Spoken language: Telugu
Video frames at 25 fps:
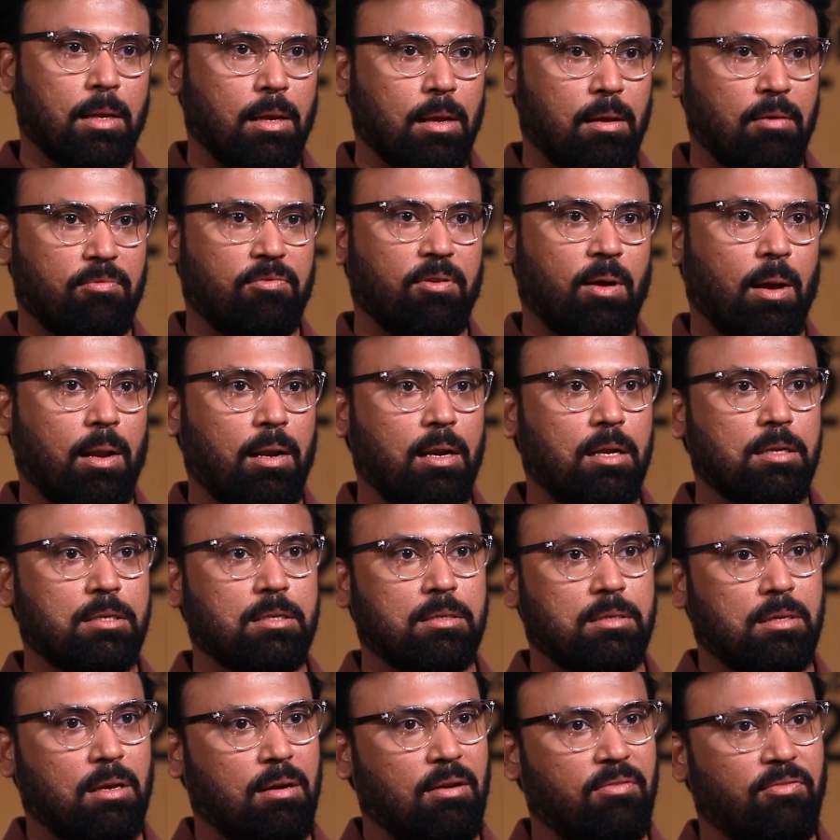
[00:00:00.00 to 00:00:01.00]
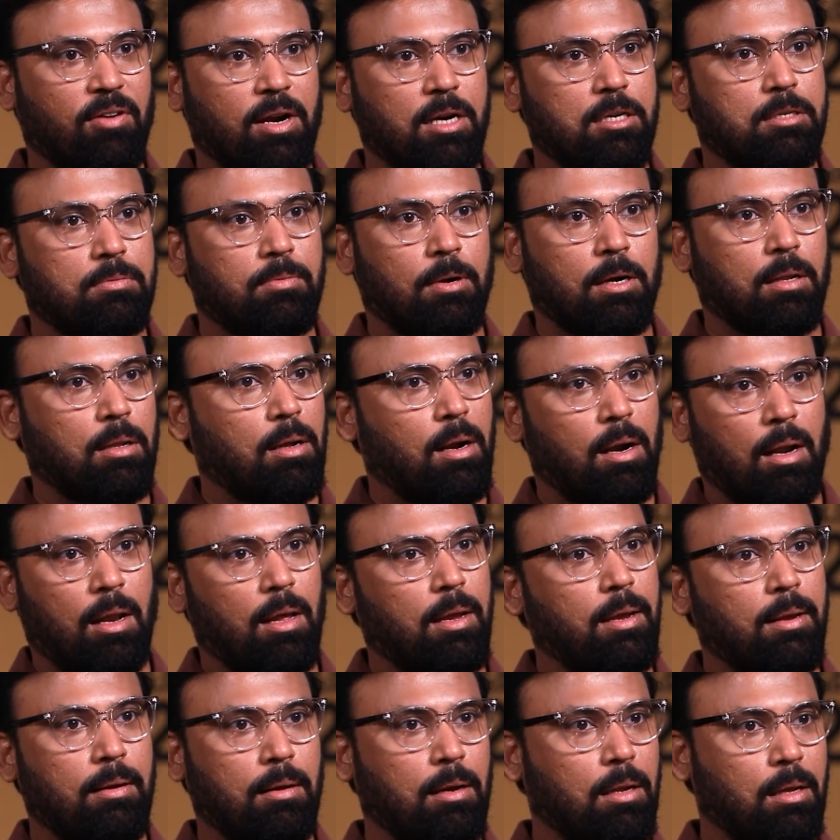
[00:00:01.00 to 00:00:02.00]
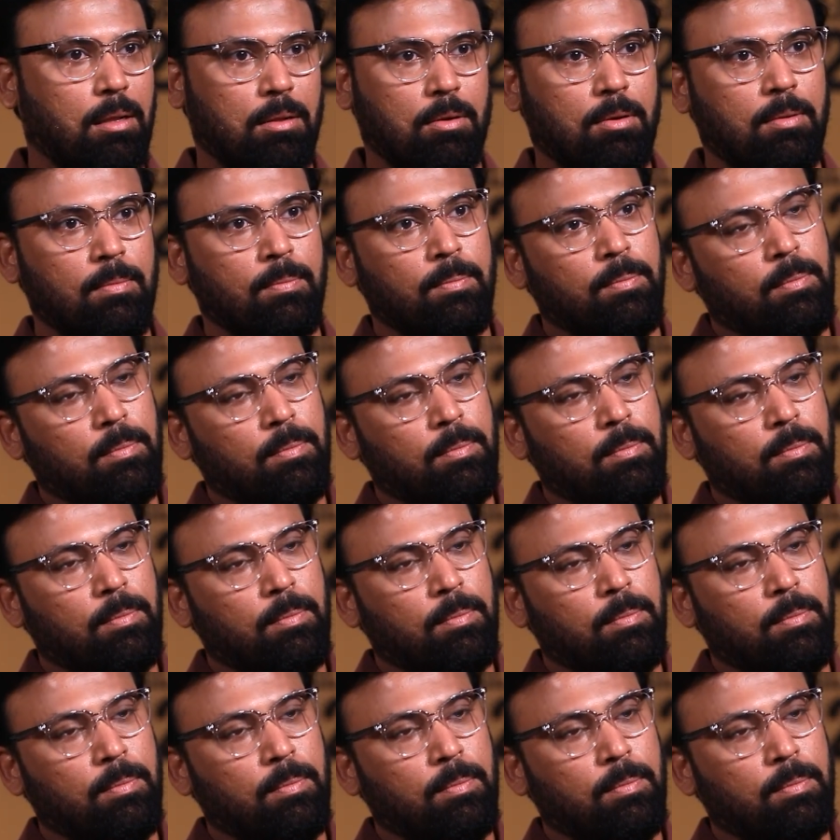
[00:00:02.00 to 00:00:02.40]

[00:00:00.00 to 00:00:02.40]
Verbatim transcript: ఈ అన్నెసెసరీ ఫైట్స్ పెడదాం అలా ఏం లేదు